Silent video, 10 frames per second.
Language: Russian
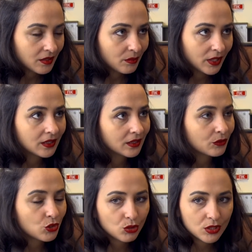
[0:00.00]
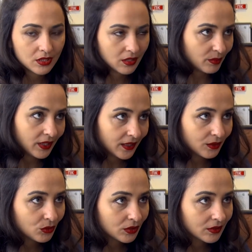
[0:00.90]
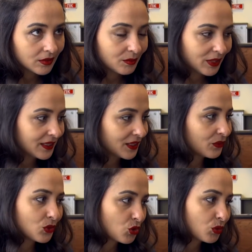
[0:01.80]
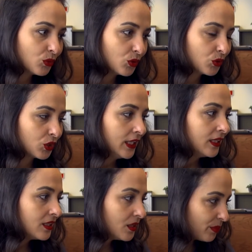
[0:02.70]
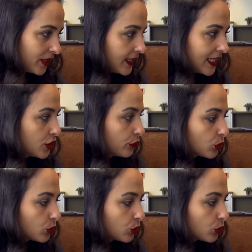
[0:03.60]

Мало того, что оскорбляют, мало того, что могут не понять,